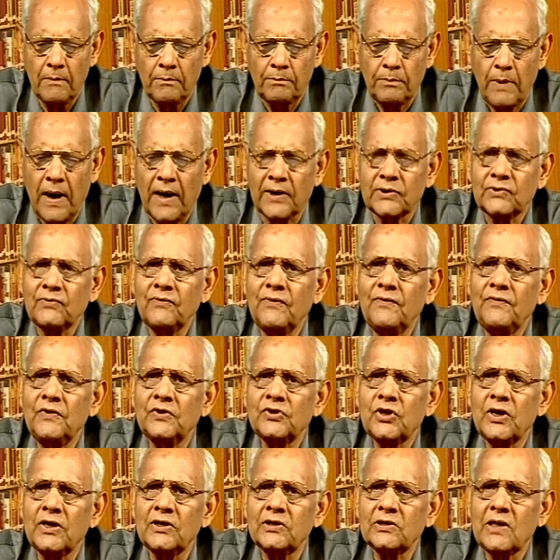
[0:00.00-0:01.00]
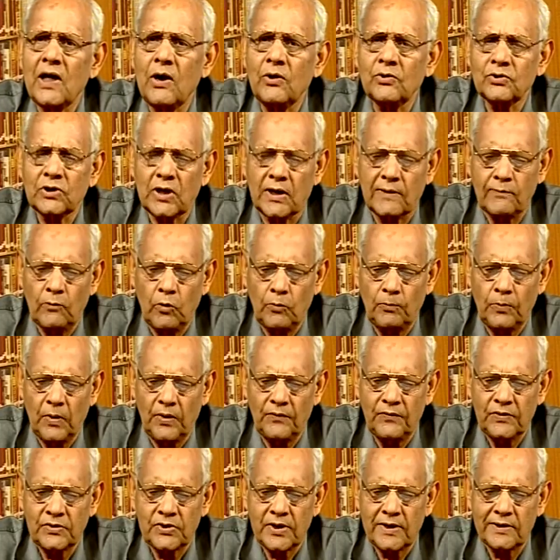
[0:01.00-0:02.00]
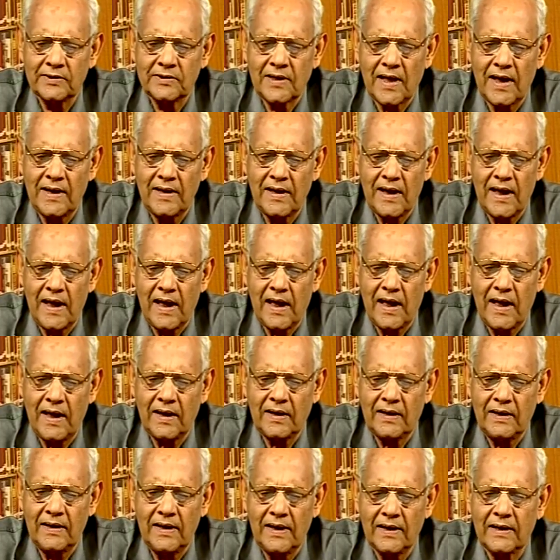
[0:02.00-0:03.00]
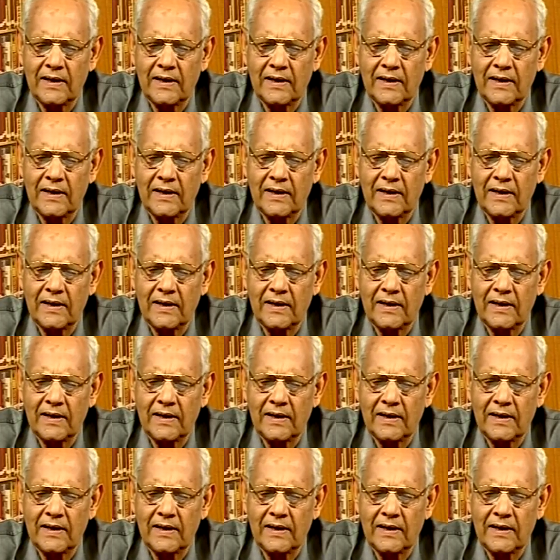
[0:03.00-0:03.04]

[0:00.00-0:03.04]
पांचवी विशेषता और सर्वोपरि विशेषता यह है कि ये